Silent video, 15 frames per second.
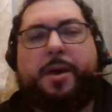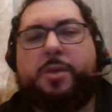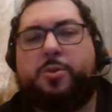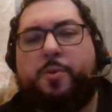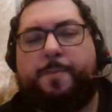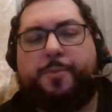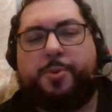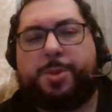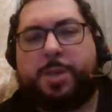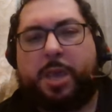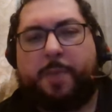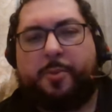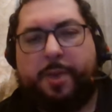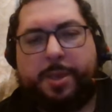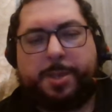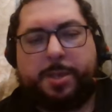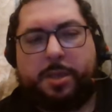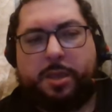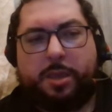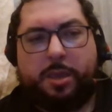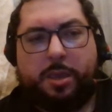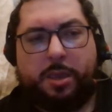non possiamo
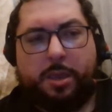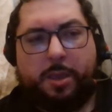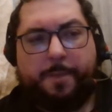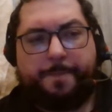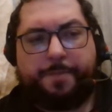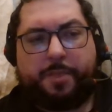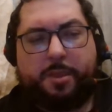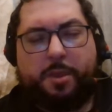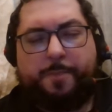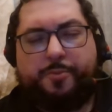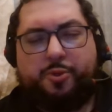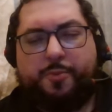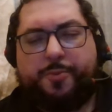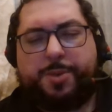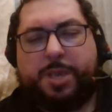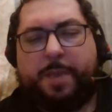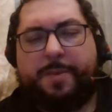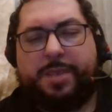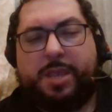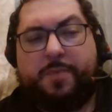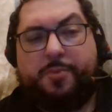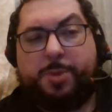essere eh, non possiamo
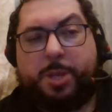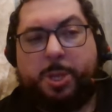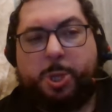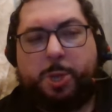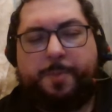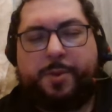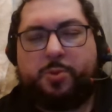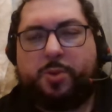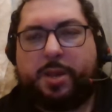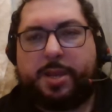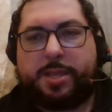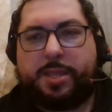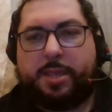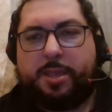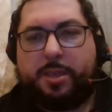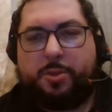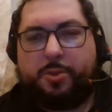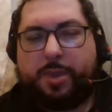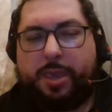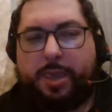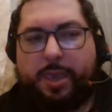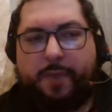innervosirci per un cartellino
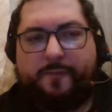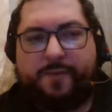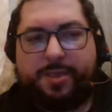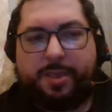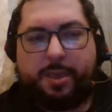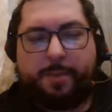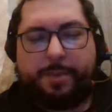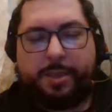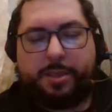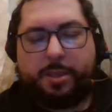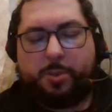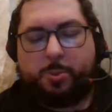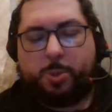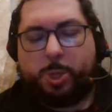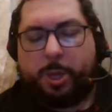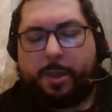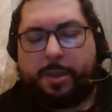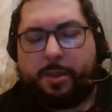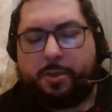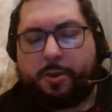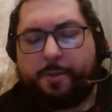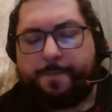che effettivamente non
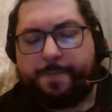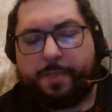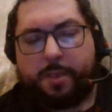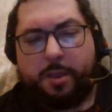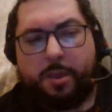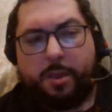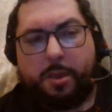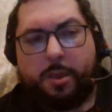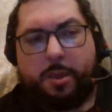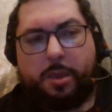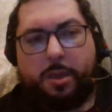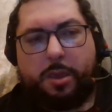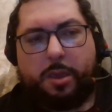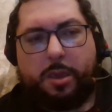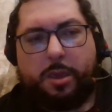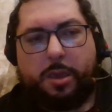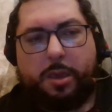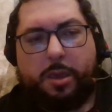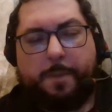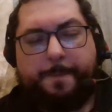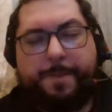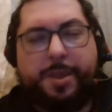c'era no? Eh,
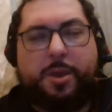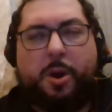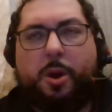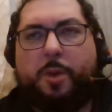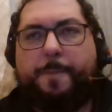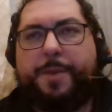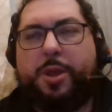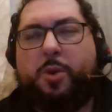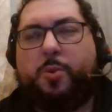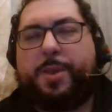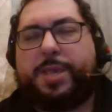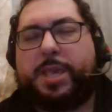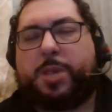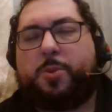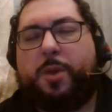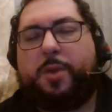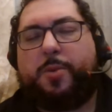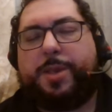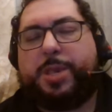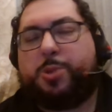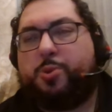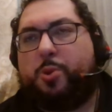no, Marco, però, però sono squa-
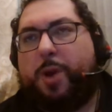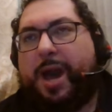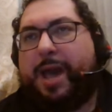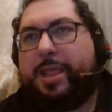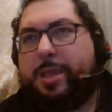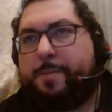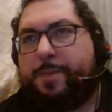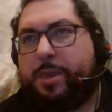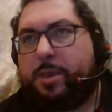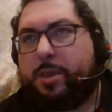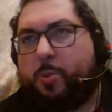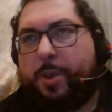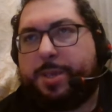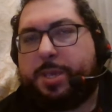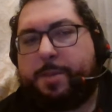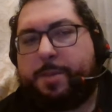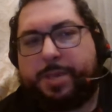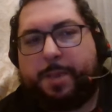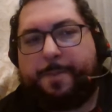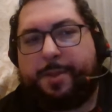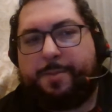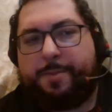questi sono alibi questi
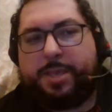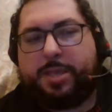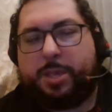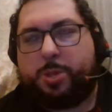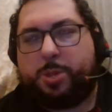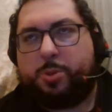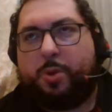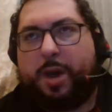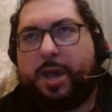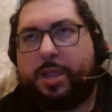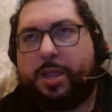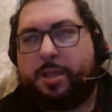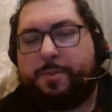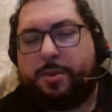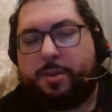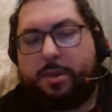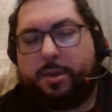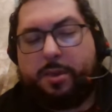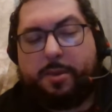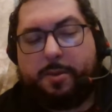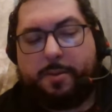se permetti esatto. sono alibi eh.